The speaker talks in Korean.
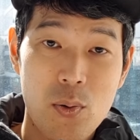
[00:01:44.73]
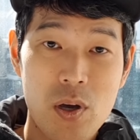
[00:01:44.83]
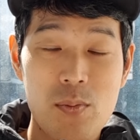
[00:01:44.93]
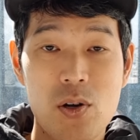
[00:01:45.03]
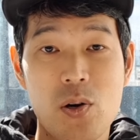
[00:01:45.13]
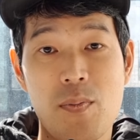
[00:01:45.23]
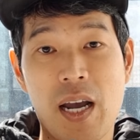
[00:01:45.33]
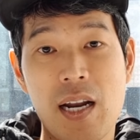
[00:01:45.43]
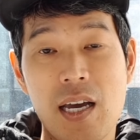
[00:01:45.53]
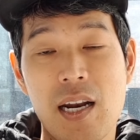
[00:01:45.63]
왜냐하면 여러분
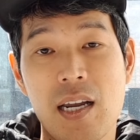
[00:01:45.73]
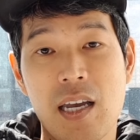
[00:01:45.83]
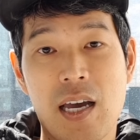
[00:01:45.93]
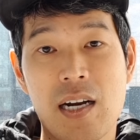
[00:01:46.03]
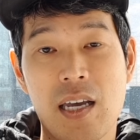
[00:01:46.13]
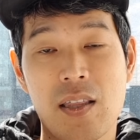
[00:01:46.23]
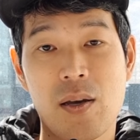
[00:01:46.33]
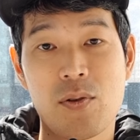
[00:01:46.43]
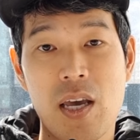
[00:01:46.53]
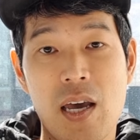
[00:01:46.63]
맥락이라는 게 다르기
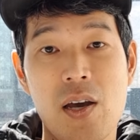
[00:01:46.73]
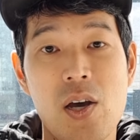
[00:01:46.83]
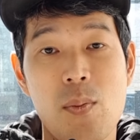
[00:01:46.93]
때문에